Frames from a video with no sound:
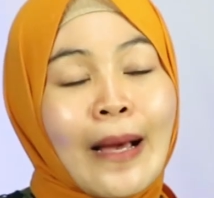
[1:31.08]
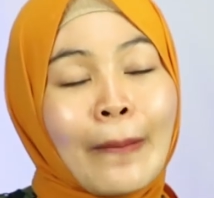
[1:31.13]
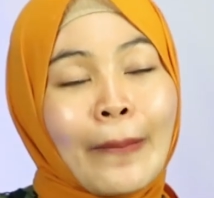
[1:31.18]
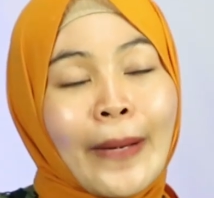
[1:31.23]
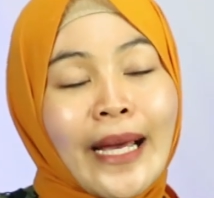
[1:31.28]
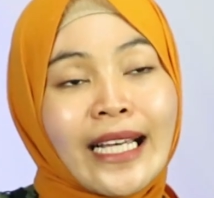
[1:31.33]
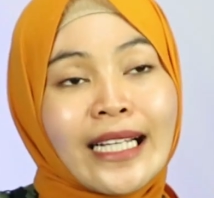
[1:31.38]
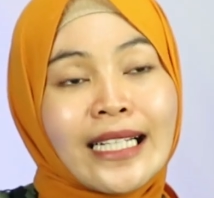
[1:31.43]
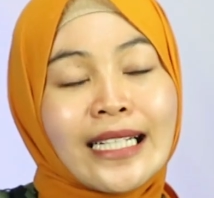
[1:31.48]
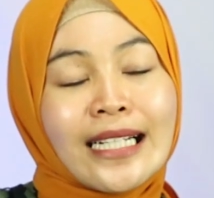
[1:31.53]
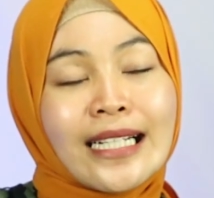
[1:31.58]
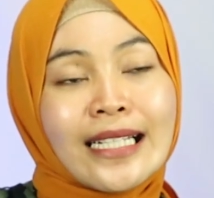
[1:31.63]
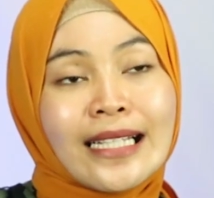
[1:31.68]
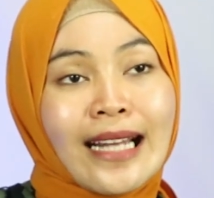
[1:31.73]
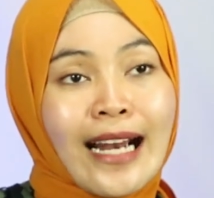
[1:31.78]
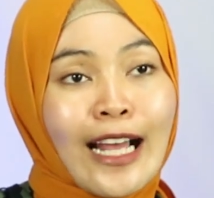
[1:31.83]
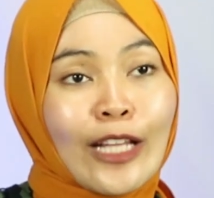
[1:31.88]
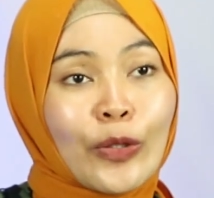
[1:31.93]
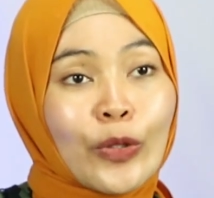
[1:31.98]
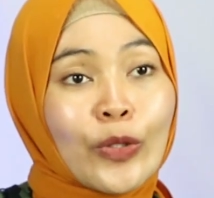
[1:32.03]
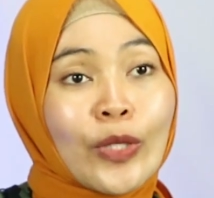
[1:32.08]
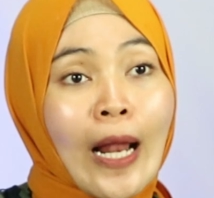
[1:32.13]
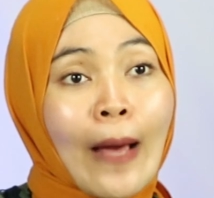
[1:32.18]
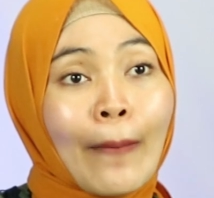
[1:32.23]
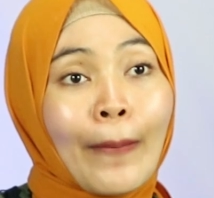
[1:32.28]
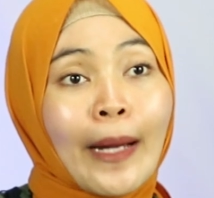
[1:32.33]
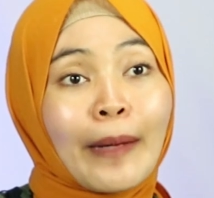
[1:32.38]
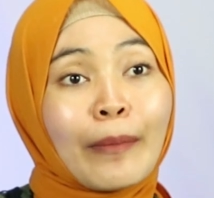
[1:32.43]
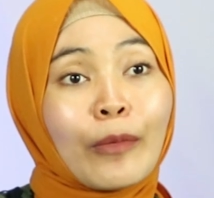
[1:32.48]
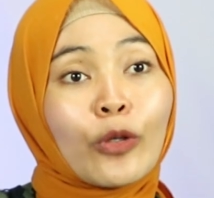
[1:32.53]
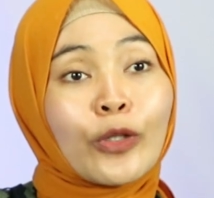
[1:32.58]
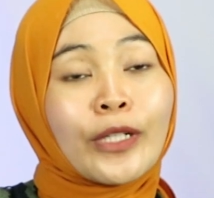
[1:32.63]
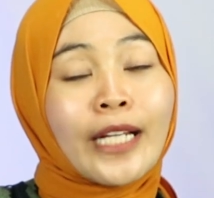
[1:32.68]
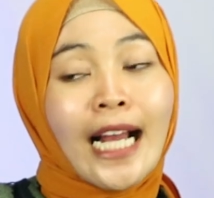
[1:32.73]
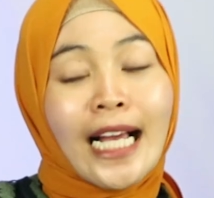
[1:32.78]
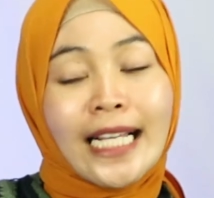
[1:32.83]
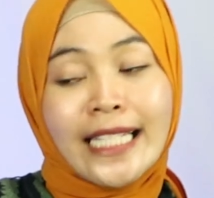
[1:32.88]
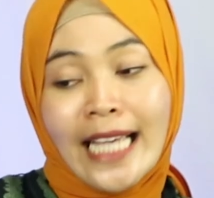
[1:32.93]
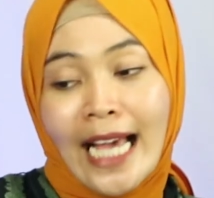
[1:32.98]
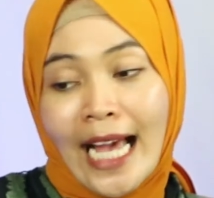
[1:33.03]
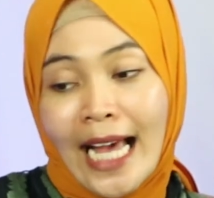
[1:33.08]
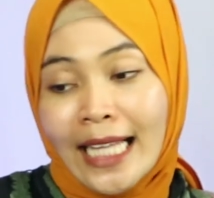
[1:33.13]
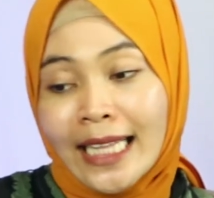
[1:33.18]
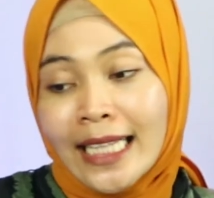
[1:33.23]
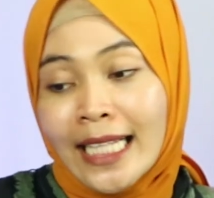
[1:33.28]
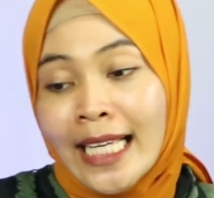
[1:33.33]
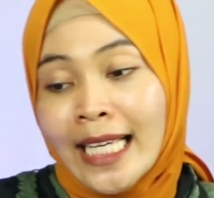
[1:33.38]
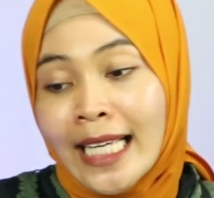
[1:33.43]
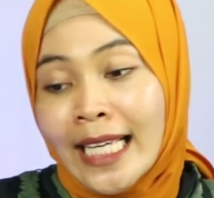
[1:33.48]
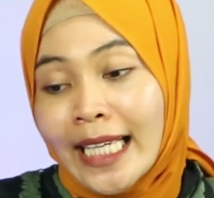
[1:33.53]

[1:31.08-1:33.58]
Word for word: sampai ke 180 derajat.